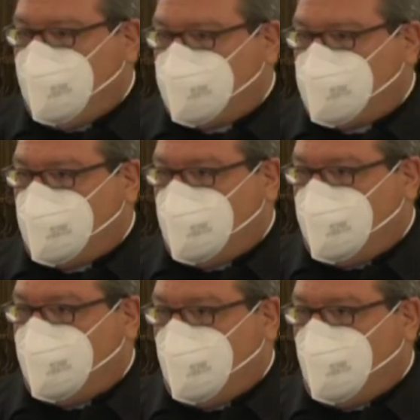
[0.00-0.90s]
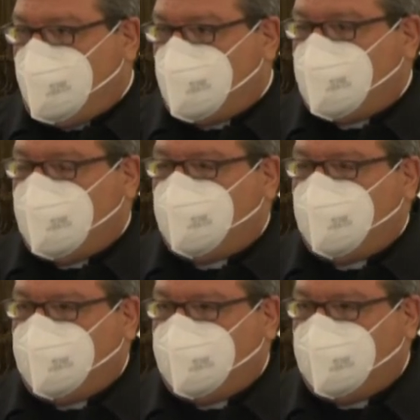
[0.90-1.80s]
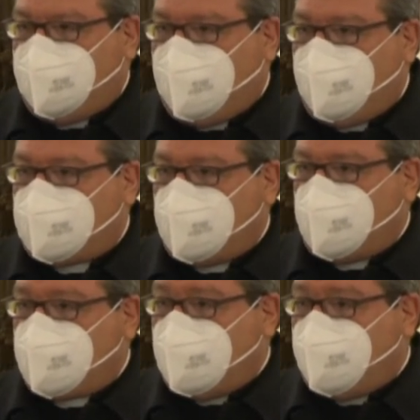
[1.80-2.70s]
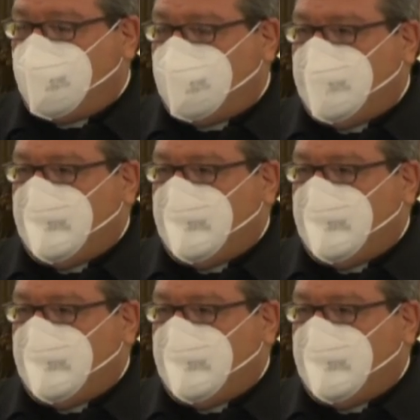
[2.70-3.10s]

marzo che è appena cominciato ed è dedicato a San Giuseppe,